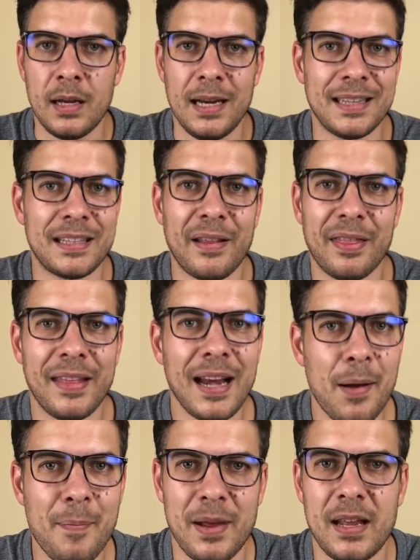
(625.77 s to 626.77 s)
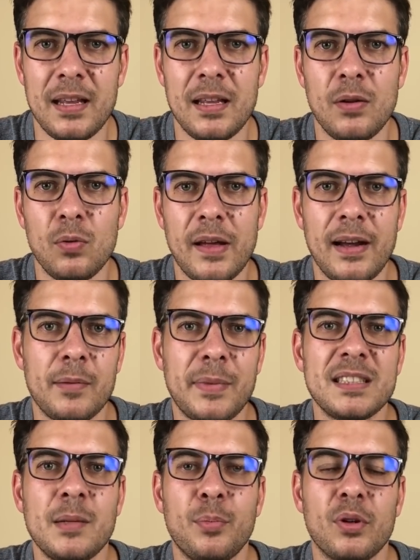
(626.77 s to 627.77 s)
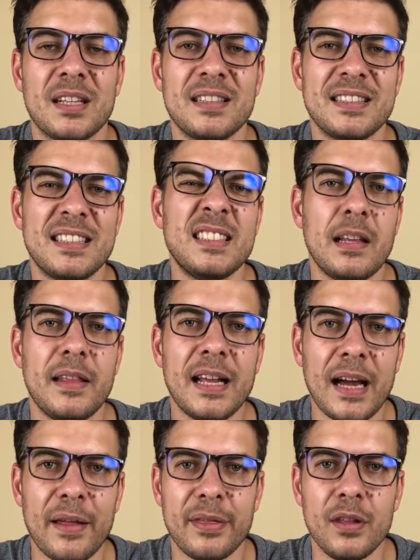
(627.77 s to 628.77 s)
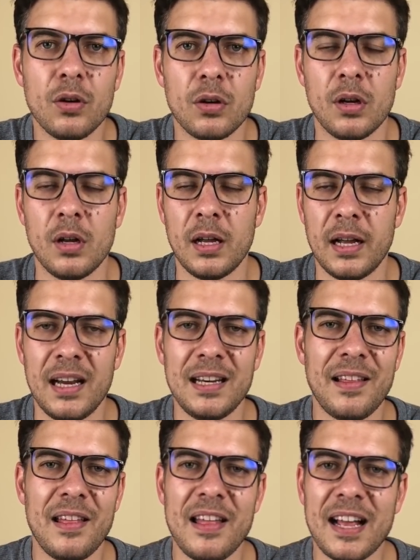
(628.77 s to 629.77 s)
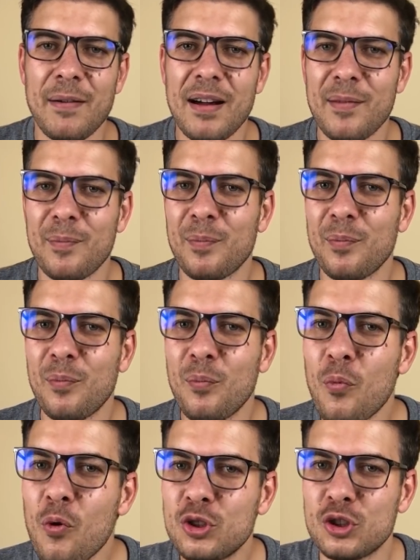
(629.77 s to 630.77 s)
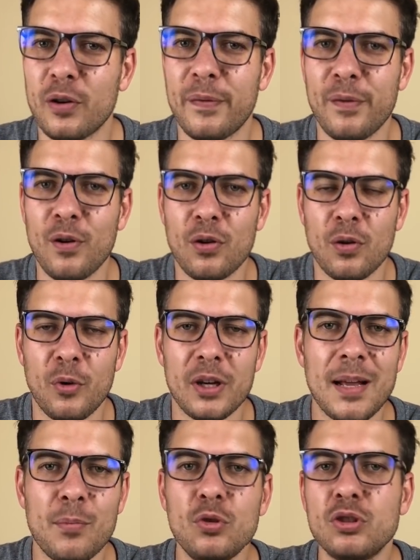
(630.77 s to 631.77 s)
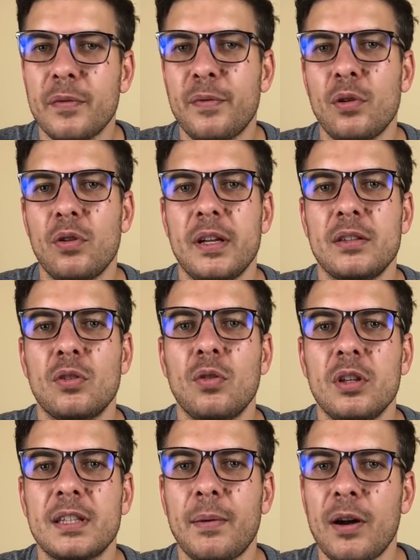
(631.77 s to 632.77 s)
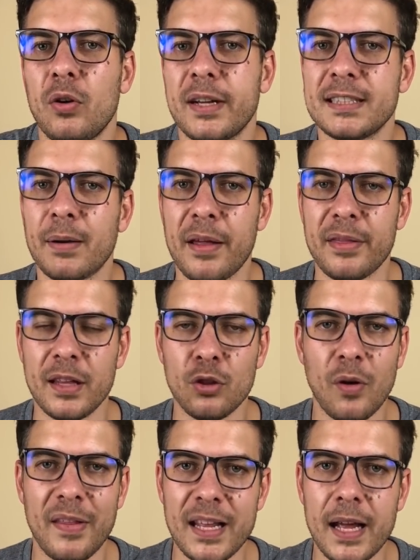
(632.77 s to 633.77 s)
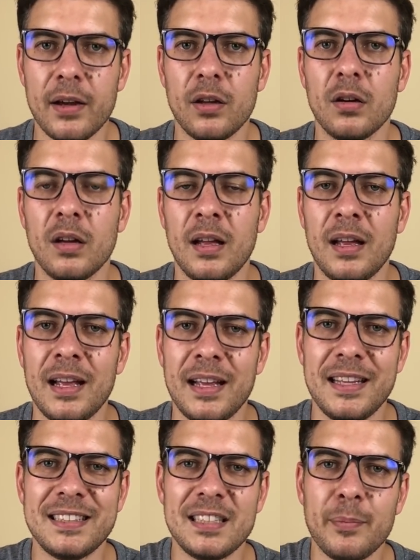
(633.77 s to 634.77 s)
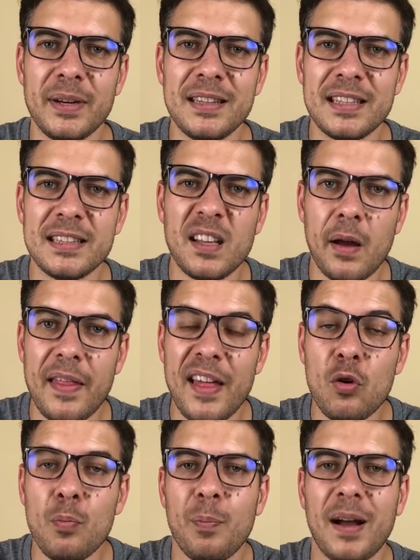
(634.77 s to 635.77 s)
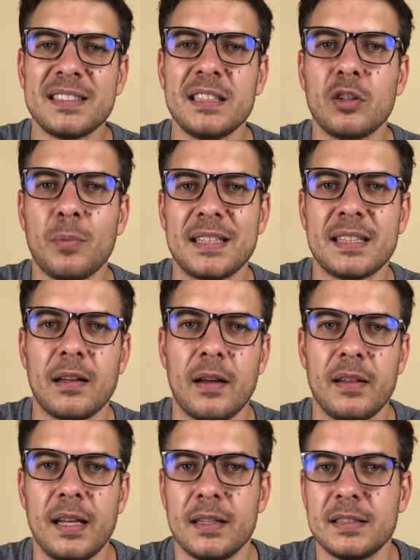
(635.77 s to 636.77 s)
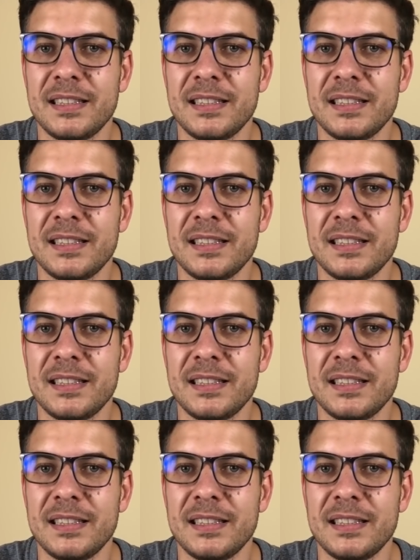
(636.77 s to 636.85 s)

Y la tercera y una de las más importantes es dedicación. Él le dedicaba mucho foco, ponía mucho foco en todo el trabajo que estaba haciendo a diario y siempre intentaba dar un pasito más cada día.